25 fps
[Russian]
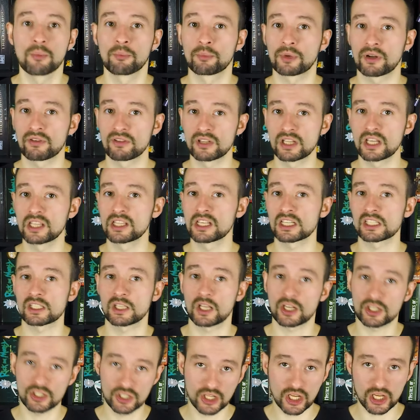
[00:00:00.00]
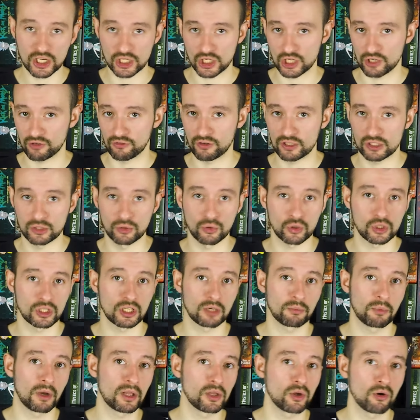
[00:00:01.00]
Проведение сложнейших
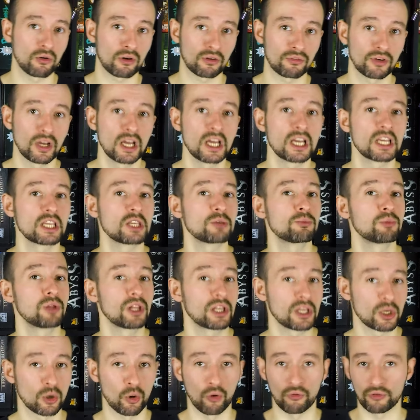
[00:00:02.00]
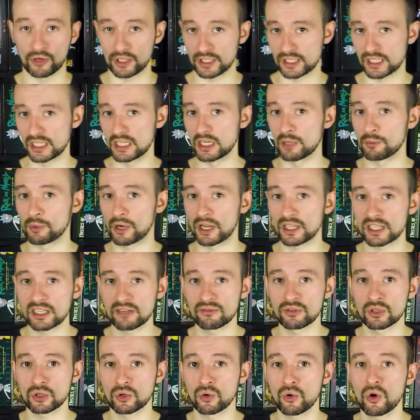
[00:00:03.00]
воздушных маневров и блокировка целей
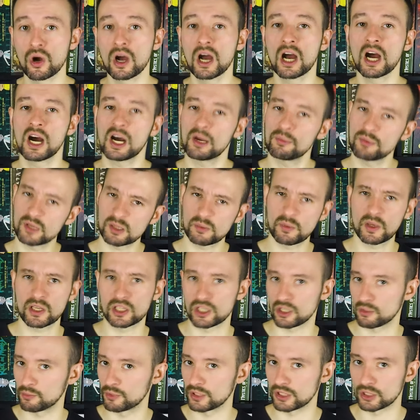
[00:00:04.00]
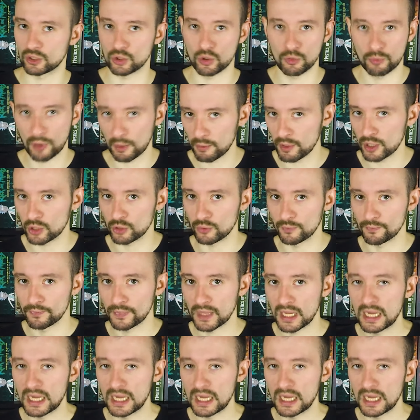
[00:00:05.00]
противнику обеспечат быструю победу.